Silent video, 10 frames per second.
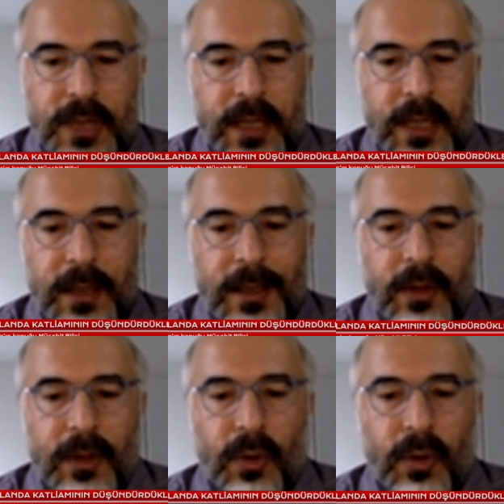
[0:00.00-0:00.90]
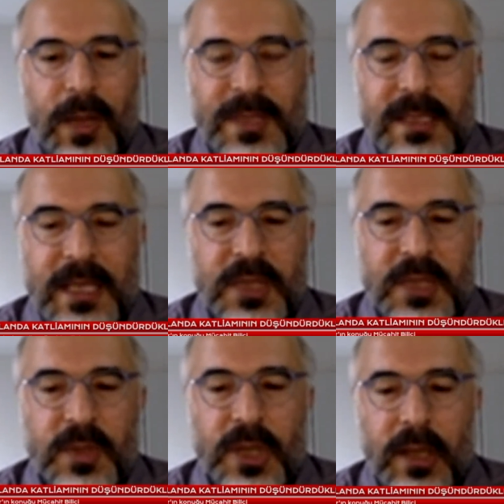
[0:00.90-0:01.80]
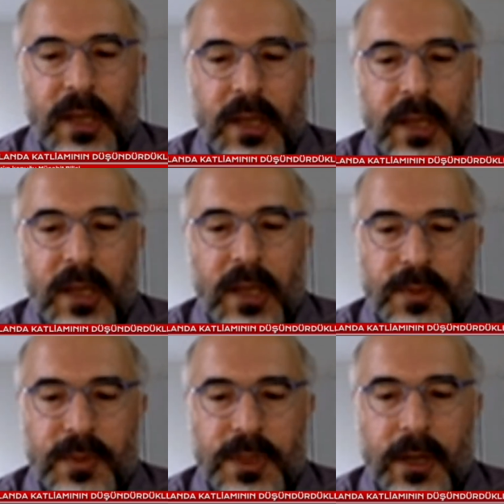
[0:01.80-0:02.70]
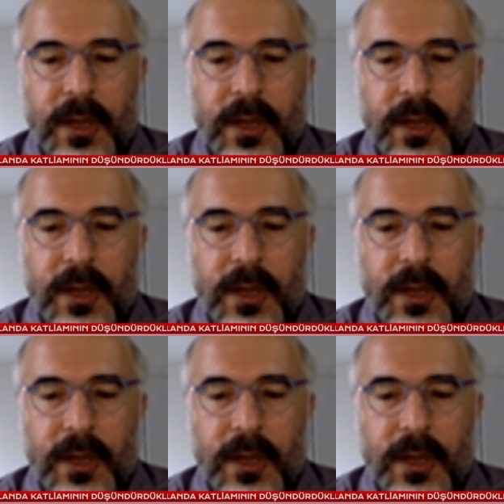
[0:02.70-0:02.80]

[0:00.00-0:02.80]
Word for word: Yani önemsizleşmiş, anlamsızlaşmış.